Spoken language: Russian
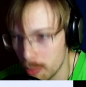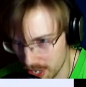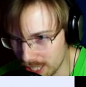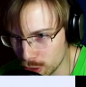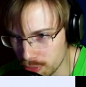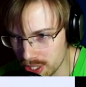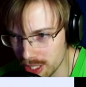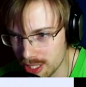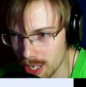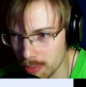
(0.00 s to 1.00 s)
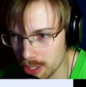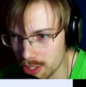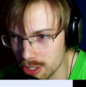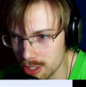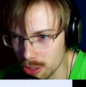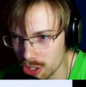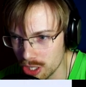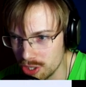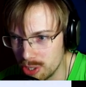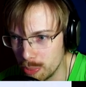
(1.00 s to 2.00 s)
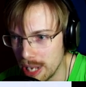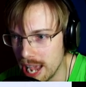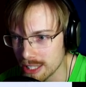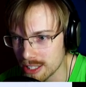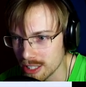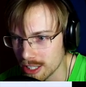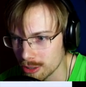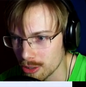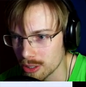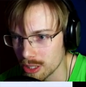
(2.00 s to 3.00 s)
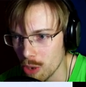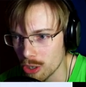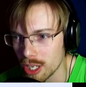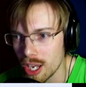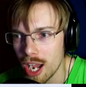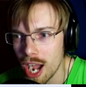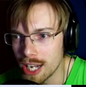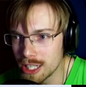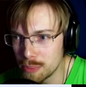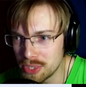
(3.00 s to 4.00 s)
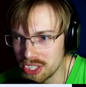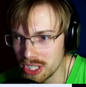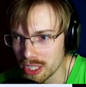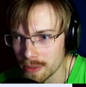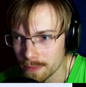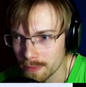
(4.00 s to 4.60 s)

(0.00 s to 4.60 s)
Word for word: Приготовься к самой сложной депиляции, которую ты мог огребсти